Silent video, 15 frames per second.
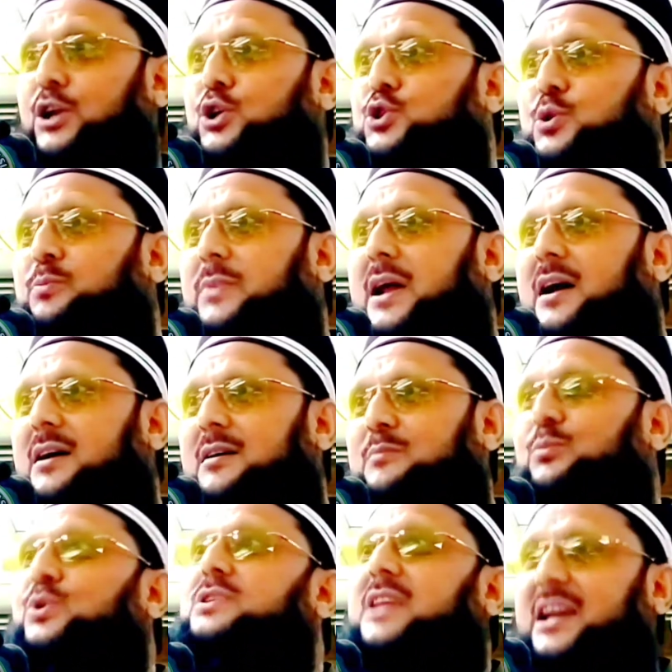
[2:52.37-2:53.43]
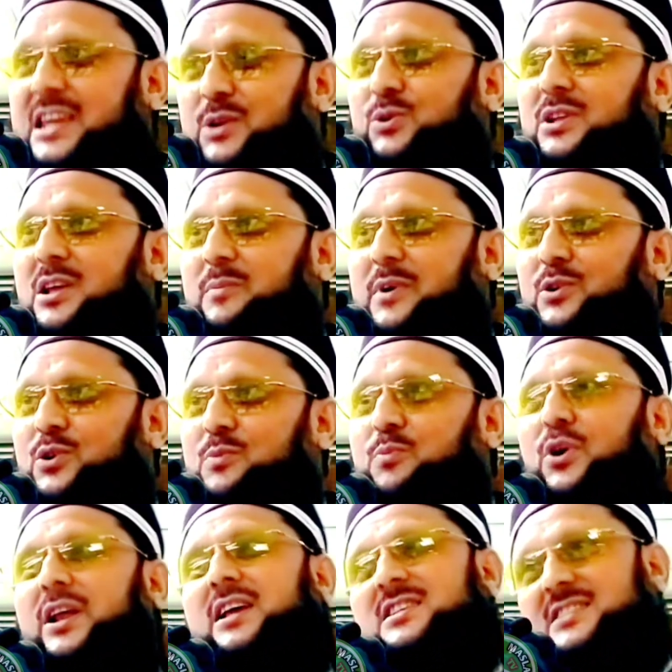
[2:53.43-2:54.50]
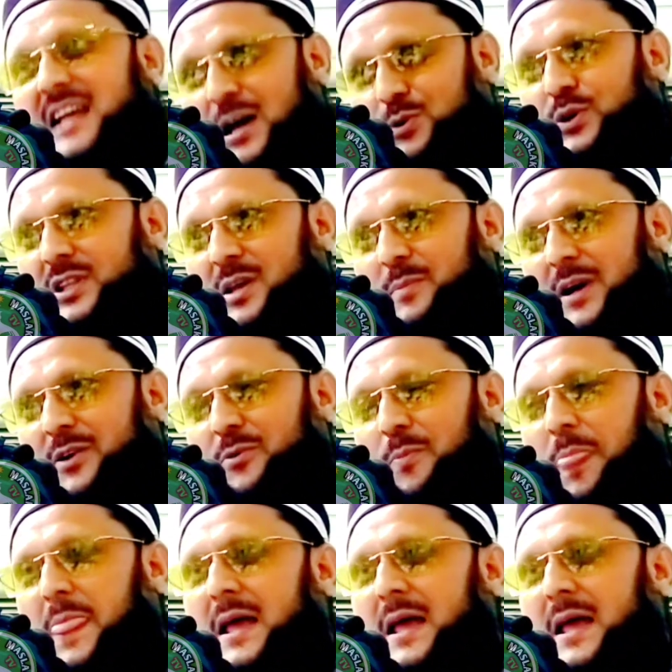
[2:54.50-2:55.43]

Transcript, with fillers: যেন তোমরা মোত্তাকি হতে পারো পরহেজগার হতে পারো